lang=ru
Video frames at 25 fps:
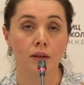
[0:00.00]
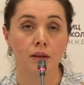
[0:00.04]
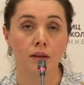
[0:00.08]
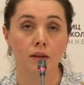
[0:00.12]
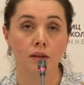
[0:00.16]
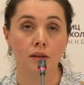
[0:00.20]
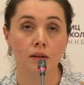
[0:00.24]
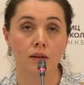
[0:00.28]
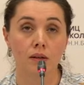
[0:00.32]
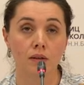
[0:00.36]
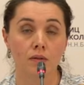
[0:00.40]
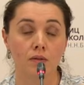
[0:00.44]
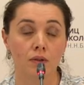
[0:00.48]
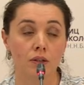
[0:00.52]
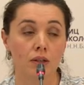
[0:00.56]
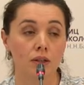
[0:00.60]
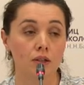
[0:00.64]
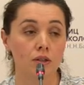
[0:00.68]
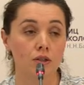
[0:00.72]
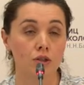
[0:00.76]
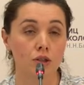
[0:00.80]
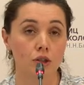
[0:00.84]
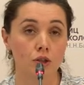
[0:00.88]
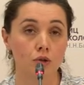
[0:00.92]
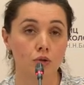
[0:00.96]
э, в
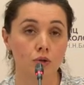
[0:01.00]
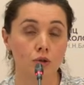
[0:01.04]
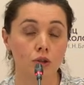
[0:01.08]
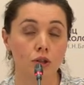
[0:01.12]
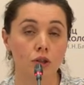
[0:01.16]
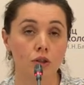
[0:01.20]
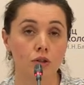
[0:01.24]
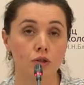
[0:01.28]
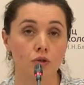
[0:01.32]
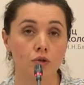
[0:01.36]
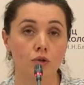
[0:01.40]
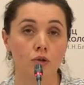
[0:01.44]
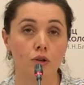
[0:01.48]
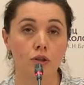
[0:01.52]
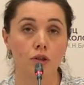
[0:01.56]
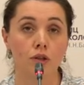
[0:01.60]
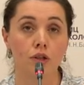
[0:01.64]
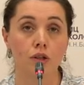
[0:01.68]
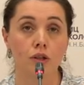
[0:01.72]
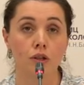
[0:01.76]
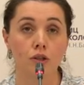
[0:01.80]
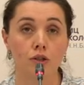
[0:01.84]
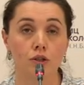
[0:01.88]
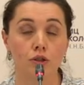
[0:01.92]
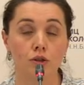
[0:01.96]
отличие от других
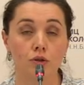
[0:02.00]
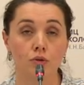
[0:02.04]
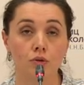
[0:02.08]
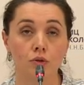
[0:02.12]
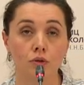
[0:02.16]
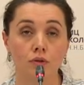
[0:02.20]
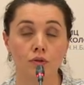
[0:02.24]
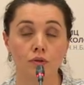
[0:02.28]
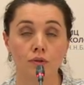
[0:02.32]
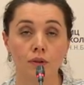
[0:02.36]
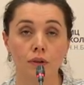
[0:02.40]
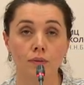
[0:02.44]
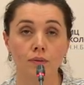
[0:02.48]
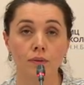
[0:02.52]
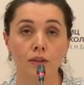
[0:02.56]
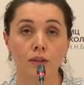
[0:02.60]
солидных очагов,